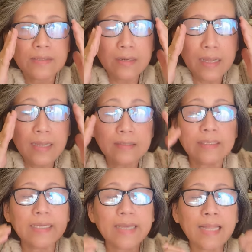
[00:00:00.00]
cho nên
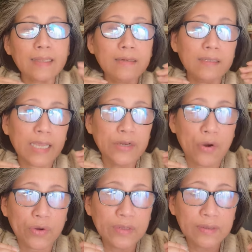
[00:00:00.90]
cái cá tính nó thay
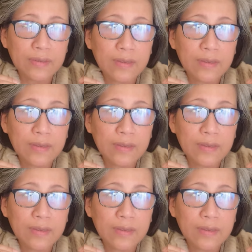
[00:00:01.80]
đổi